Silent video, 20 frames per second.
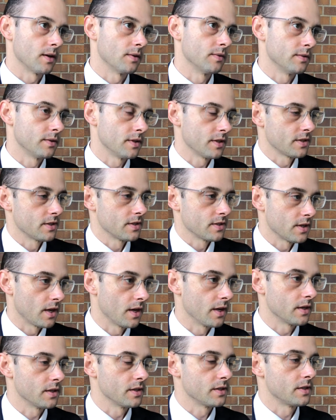Und das ist
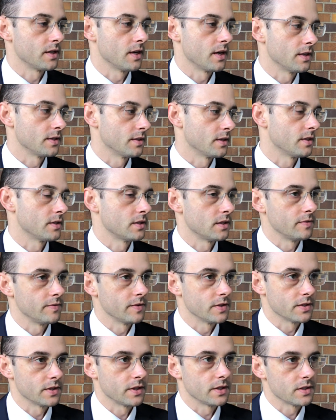eigentlich der Ansatz, den wir
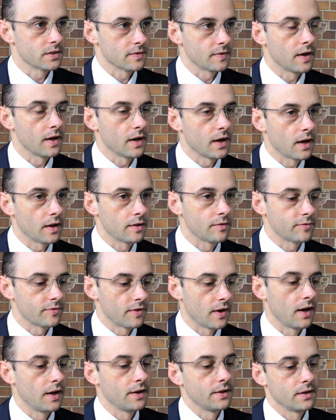seit zwei Jahren
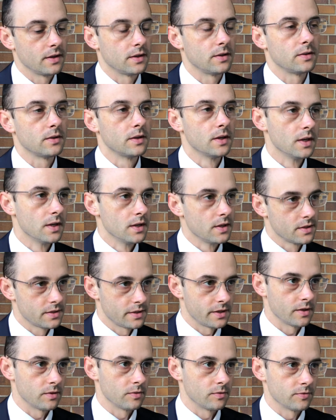fahren, der auch
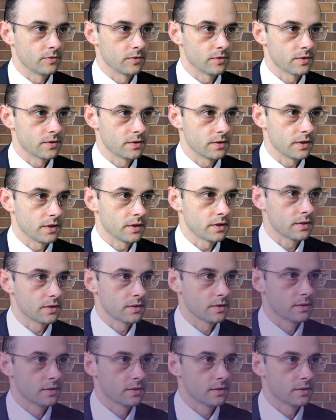sehr gut funktioniert.